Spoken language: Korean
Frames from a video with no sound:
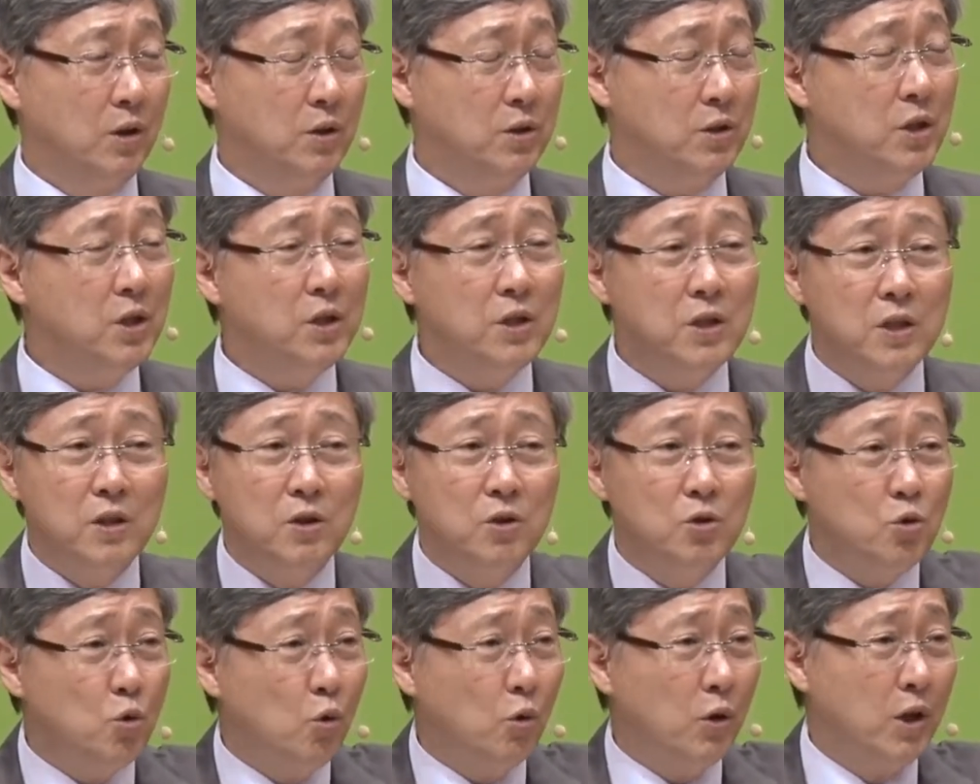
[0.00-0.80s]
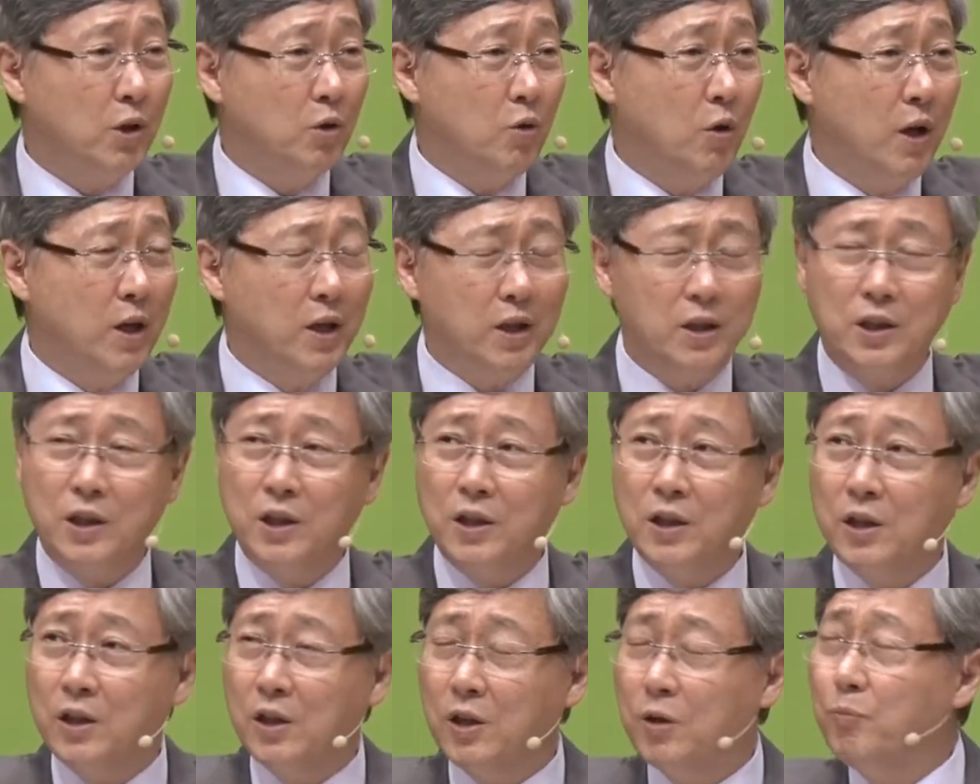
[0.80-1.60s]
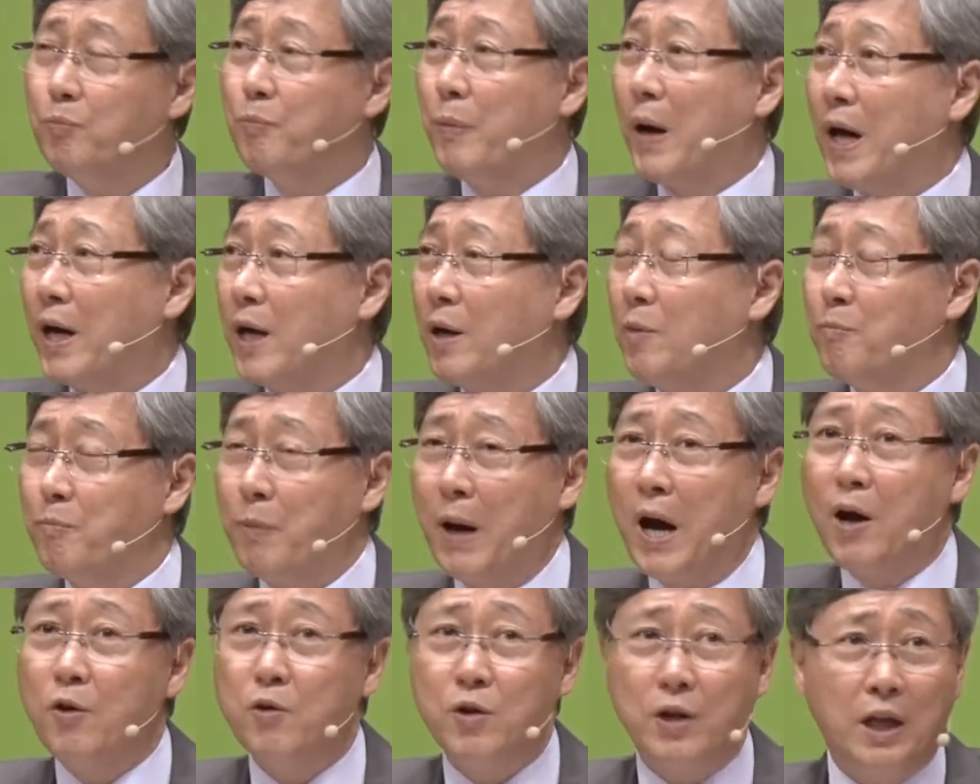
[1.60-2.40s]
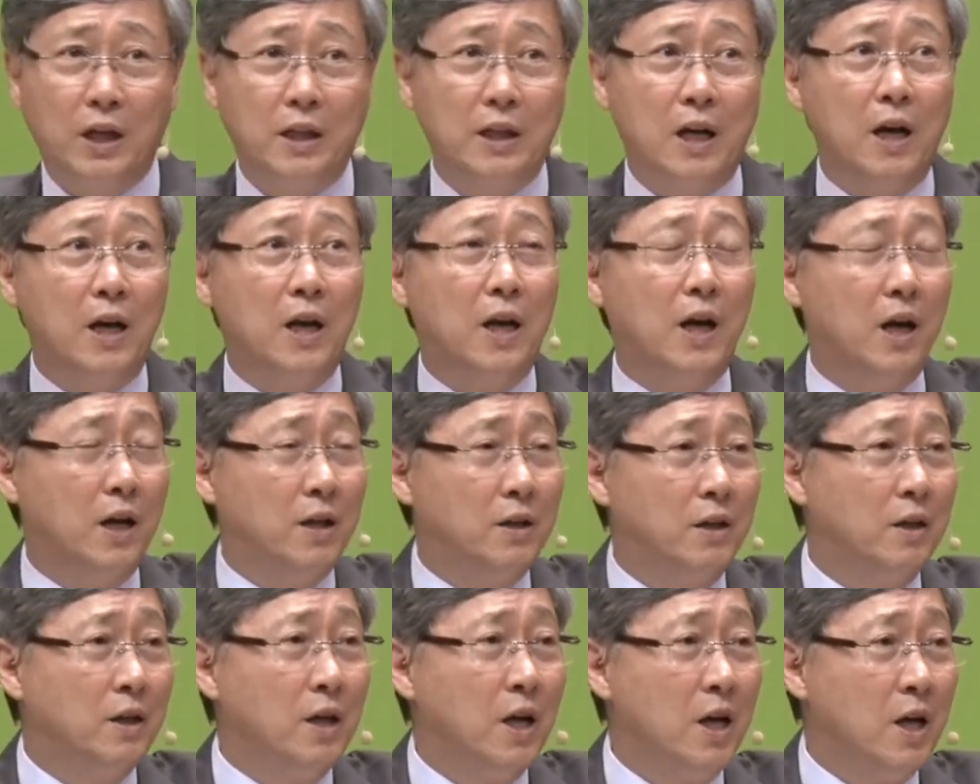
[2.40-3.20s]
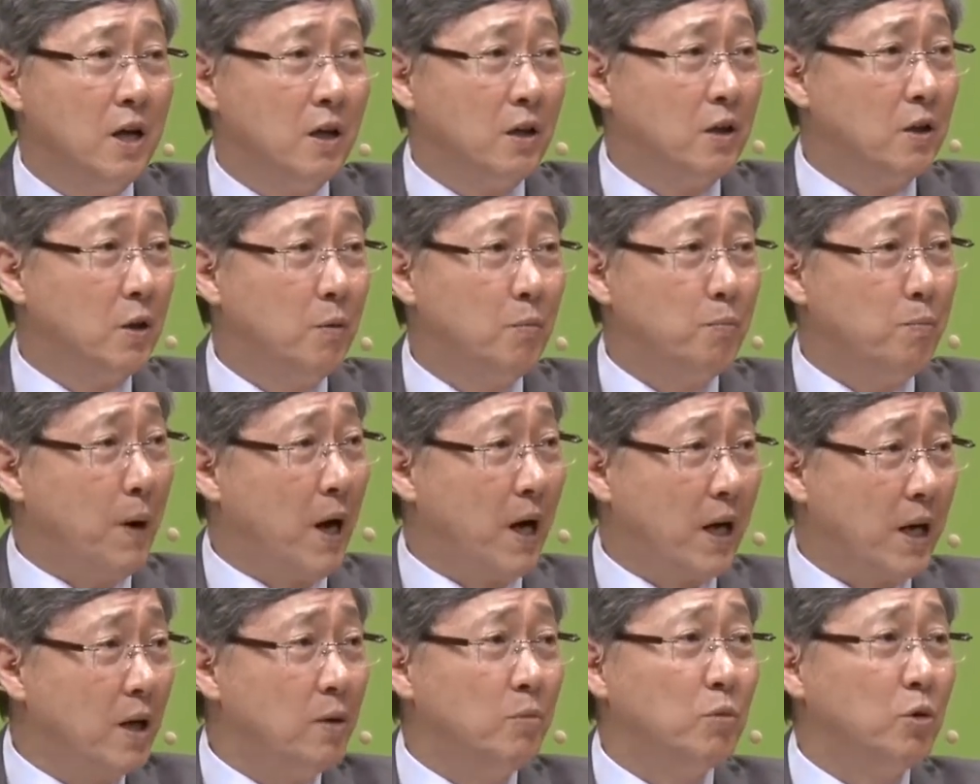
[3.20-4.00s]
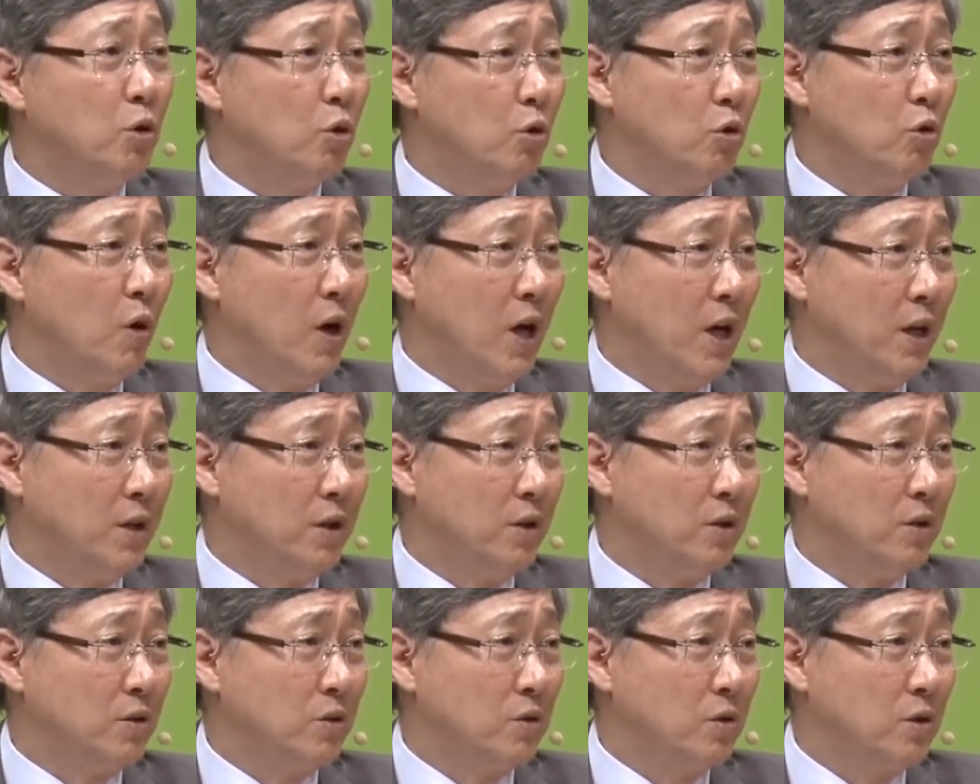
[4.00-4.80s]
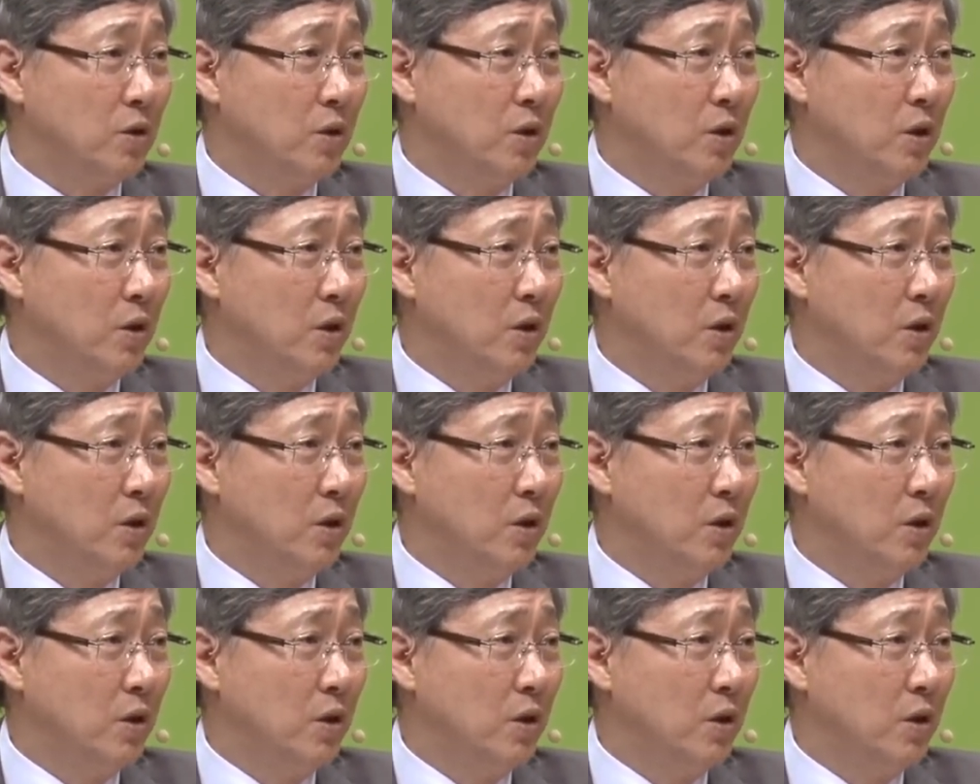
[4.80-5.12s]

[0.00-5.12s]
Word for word: 지진 속에도 큰 바람, 바위가 날아가는 그런 바람으로도 아니었어요.